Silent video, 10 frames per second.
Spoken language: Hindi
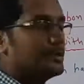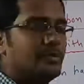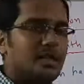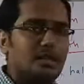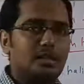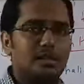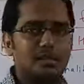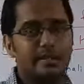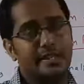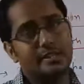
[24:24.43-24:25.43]
की मेन
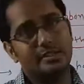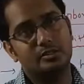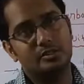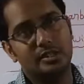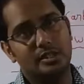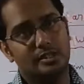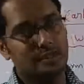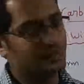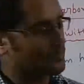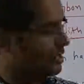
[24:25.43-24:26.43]
रिएक्शंस होती हैं
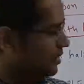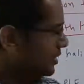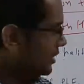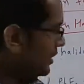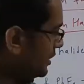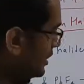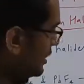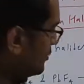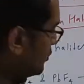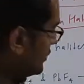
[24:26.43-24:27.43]
इसकी इन्हें
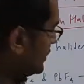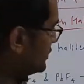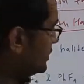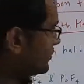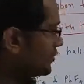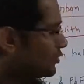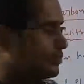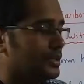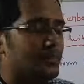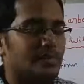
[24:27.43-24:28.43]
आप नोट कीजिए
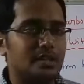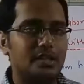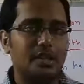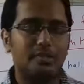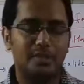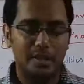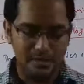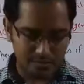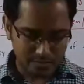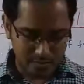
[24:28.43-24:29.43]
फिर हम पढ़ते हैं आपके
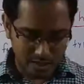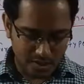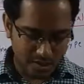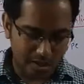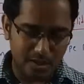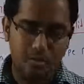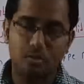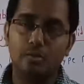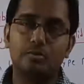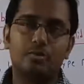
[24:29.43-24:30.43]

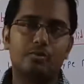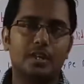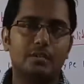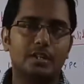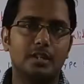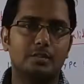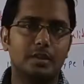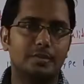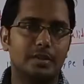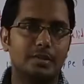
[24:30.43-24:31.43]
एलोट्रोप्स ऑफ कार्बन के बारे
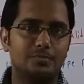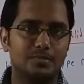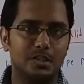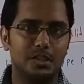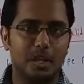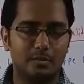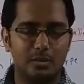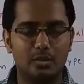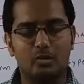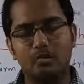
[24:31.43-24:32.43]
में कि कार्बन
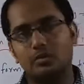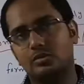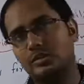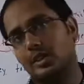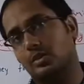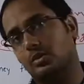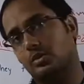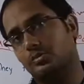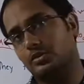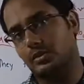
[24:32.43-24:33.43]
के कौन कौन से
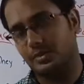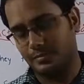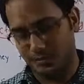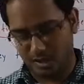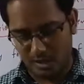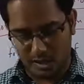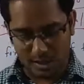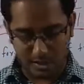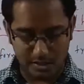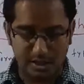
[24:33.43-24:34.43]
एलोट्रोप्स होते हैं
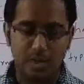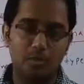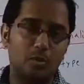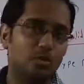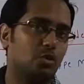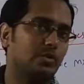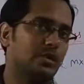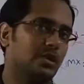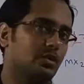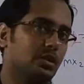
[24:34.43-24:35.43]
आई थिंक आप लोगों को
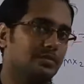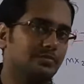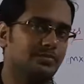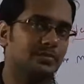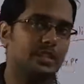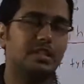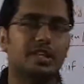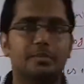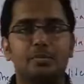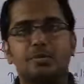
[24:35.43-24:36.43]
पता होगा कितने
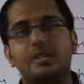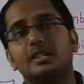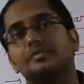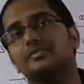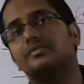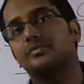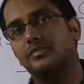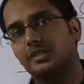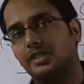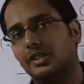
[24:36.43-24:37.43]
टाइप के होते हैं
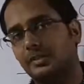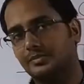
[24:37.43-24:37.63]
थ्री